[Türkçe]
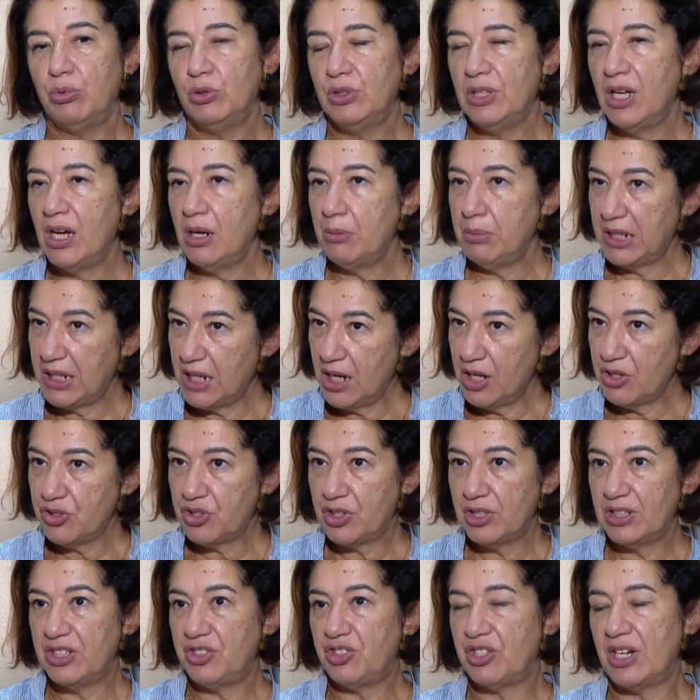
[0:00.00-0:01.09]
Bunlar birkaç
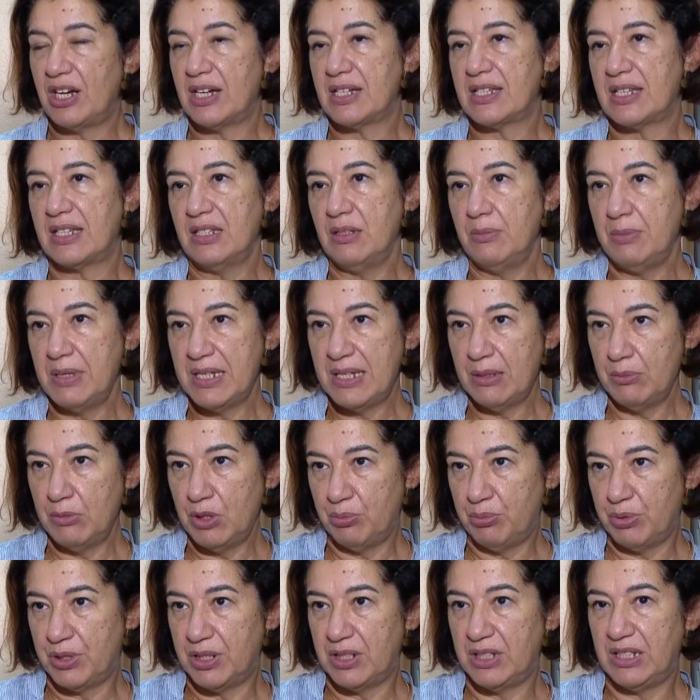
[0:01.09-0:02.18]
yıl içerisinde bizim de
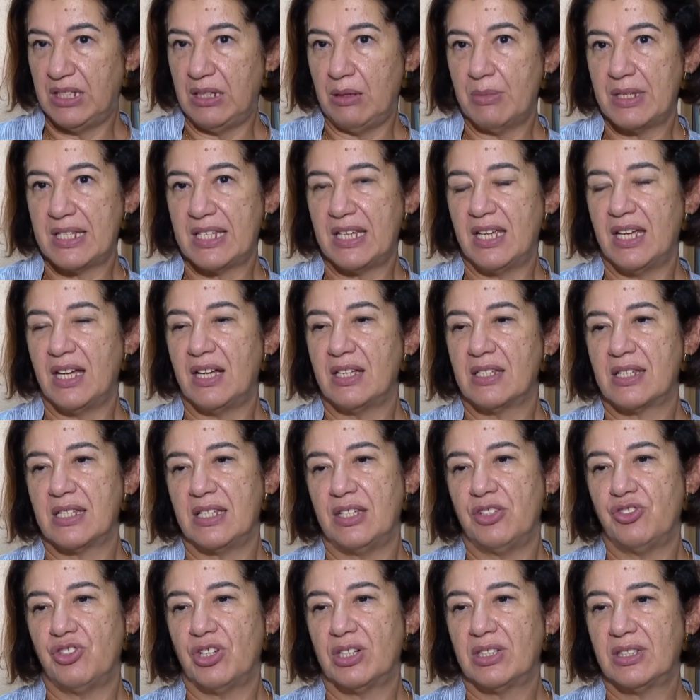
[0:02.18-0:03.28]
pratiğimize
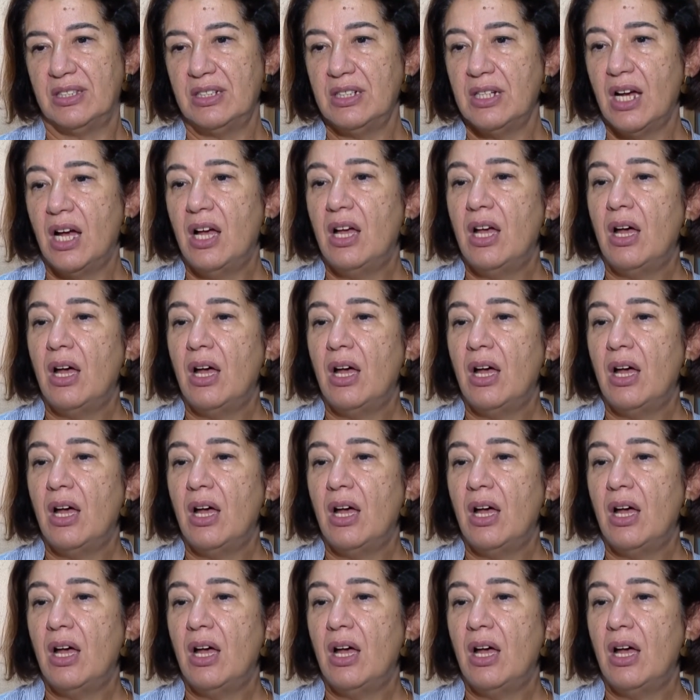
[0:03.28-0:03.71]
yansıyacaktır.